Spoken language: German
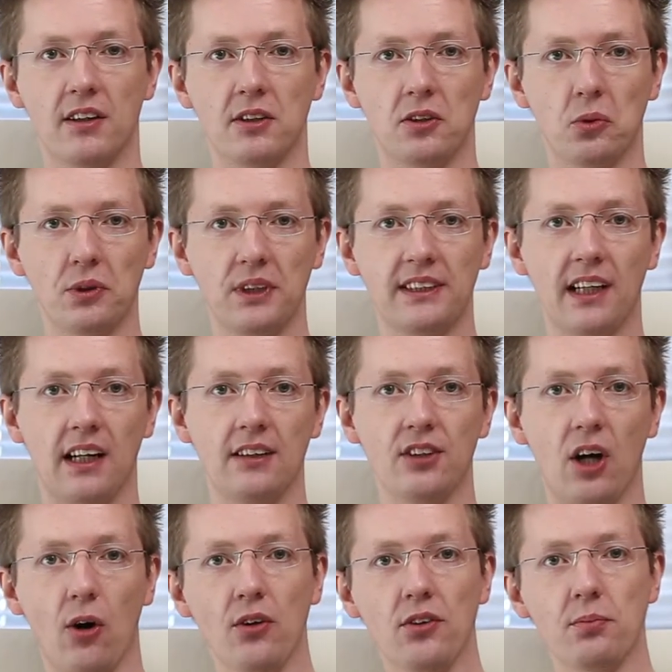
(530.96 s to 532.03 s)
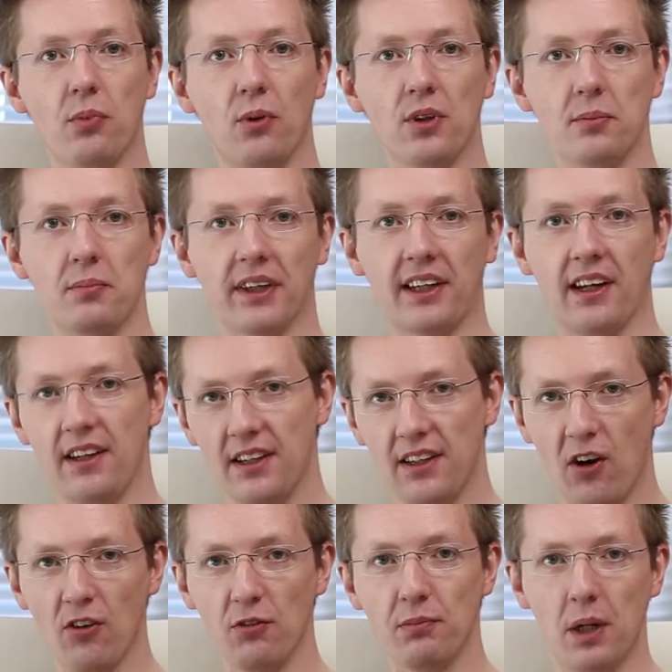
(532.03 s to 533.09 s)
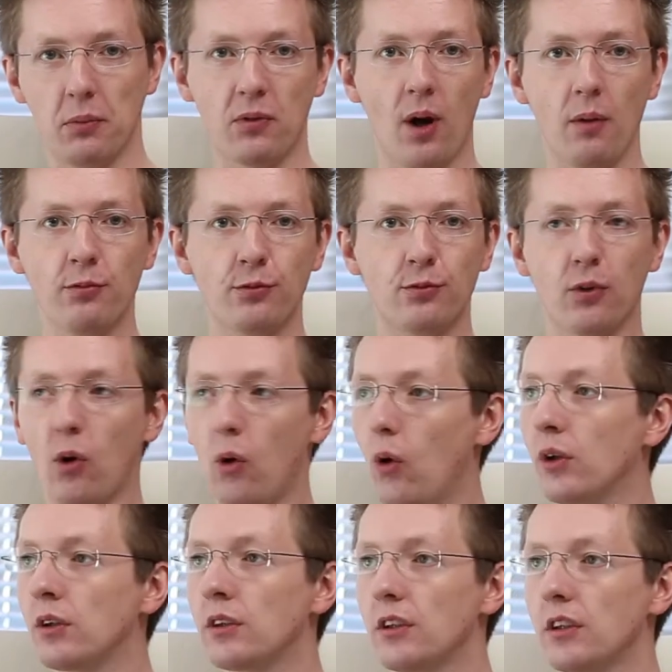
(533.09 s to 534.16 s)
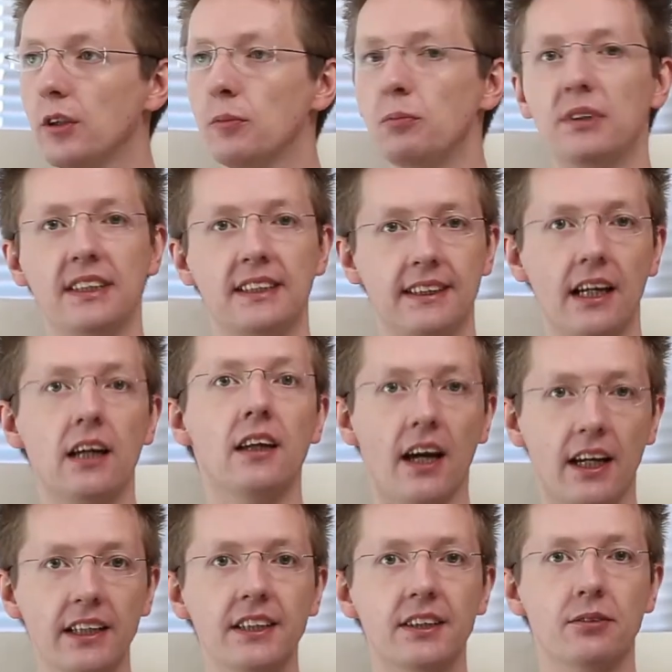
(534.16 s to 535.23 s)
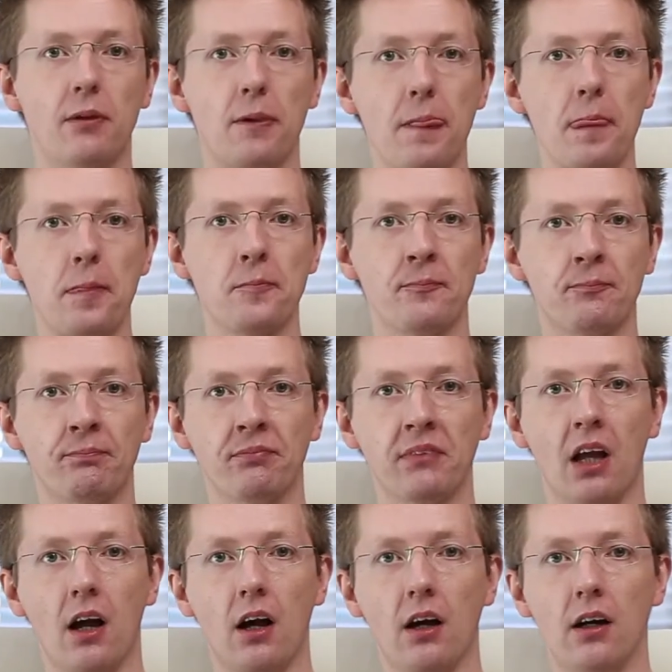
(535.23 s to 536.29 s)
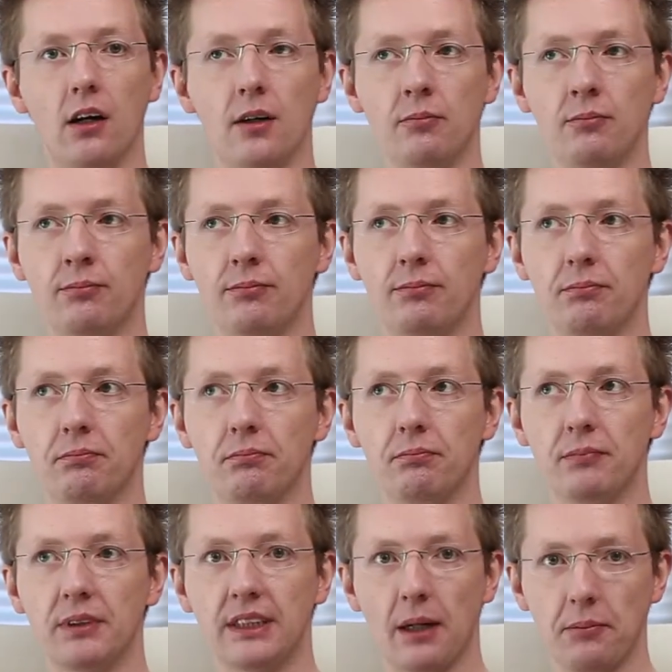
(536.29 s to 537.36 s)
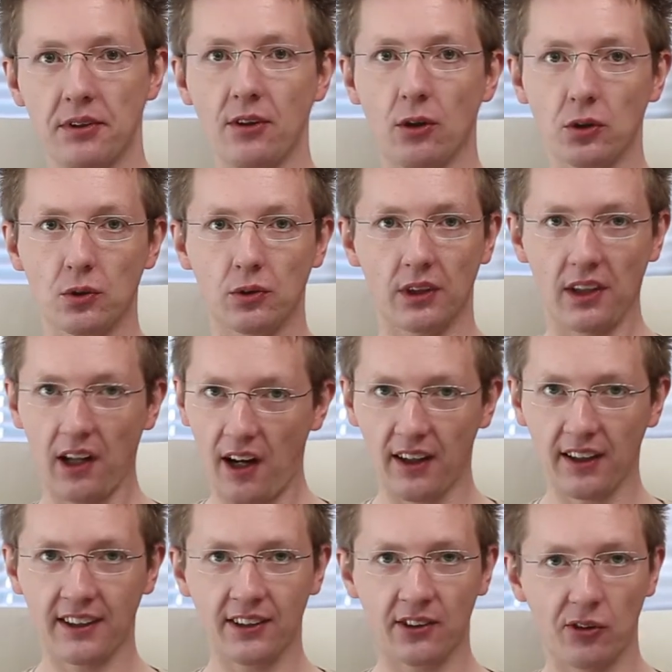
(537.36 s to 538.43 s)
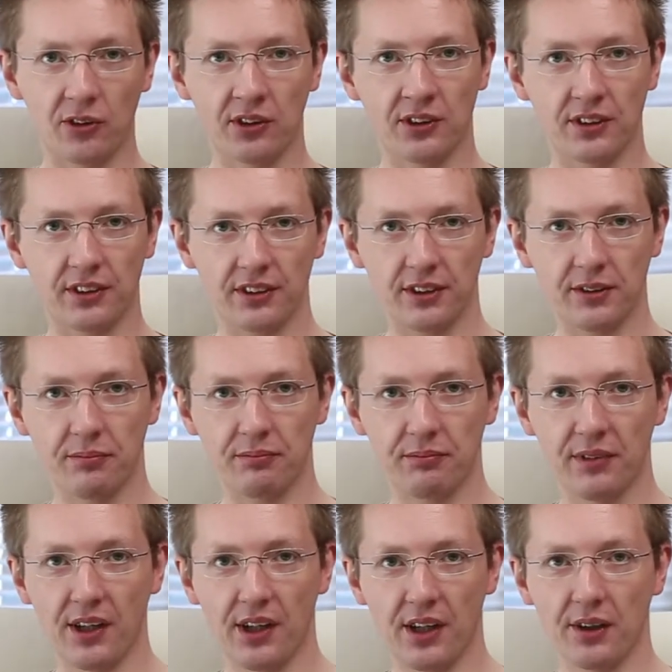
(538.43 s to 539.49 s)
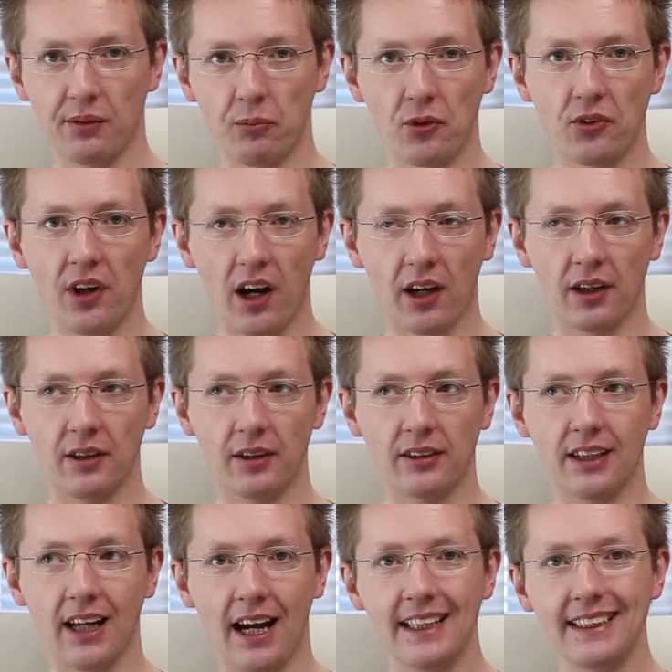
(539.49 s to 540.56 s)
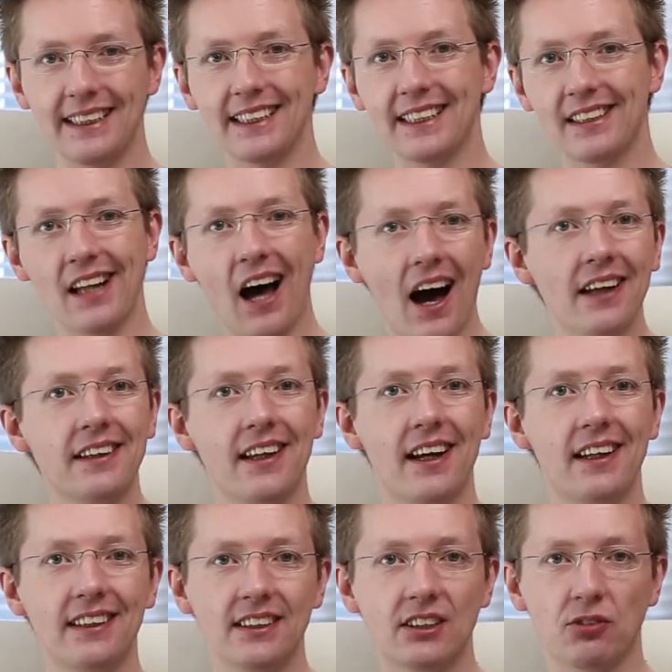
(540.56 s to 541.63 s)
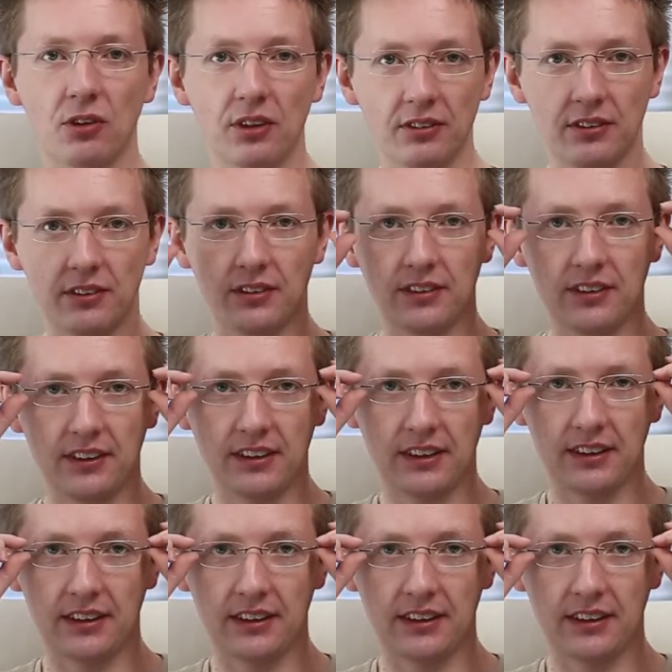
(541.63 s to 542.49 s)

So sieht es also aus. Brille McKay auf meinem Kopf und ähm, sie ist sehr leicht. Ähm, ich habe es jetzt auch schon getragen und ähm, muss sagen, der einzige Nachteil ist von